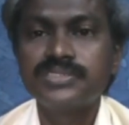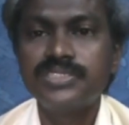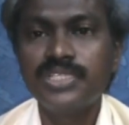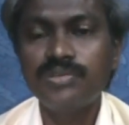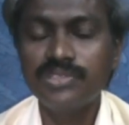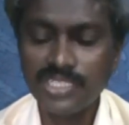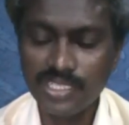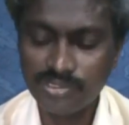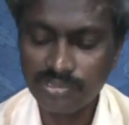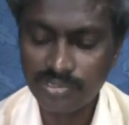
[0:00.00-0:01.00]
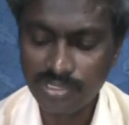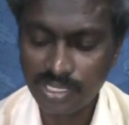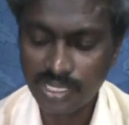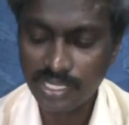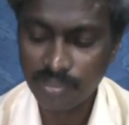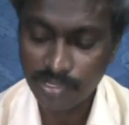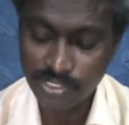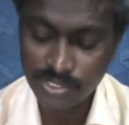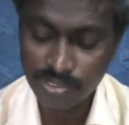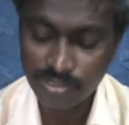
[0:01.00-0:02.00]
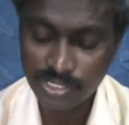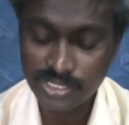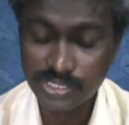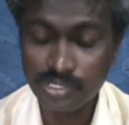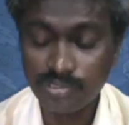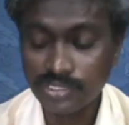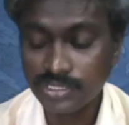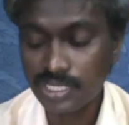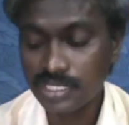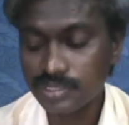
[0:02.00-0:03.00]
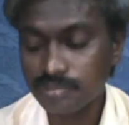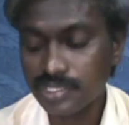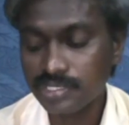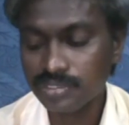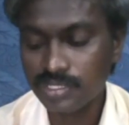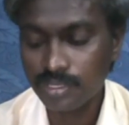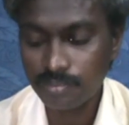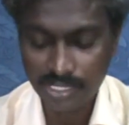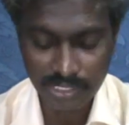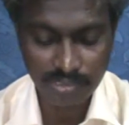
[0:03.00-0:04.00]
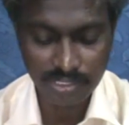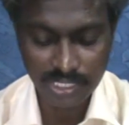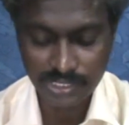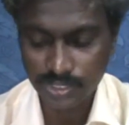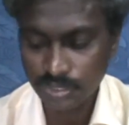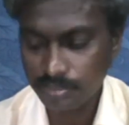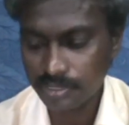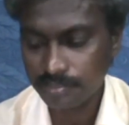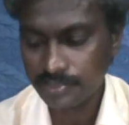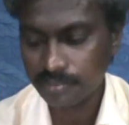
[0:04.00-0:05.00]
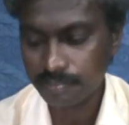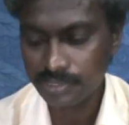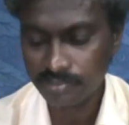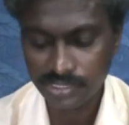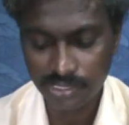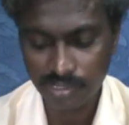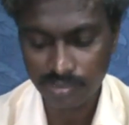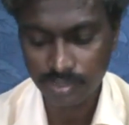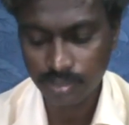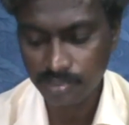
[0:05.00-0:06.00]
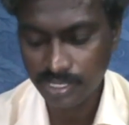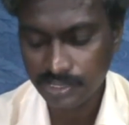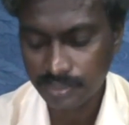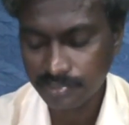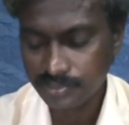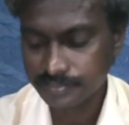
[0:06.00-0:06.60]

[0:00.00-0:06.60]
దేవుడికి తెలుసు ఆయన మనుషుల గురించి దేవుడికి ఎలా చెప్తున్నాడు చూడండి యోగ గ్రంథం ఒకటి అధ్యాయం తొమ్మిది పది వచ్చినాడు యోగ గ్రంథము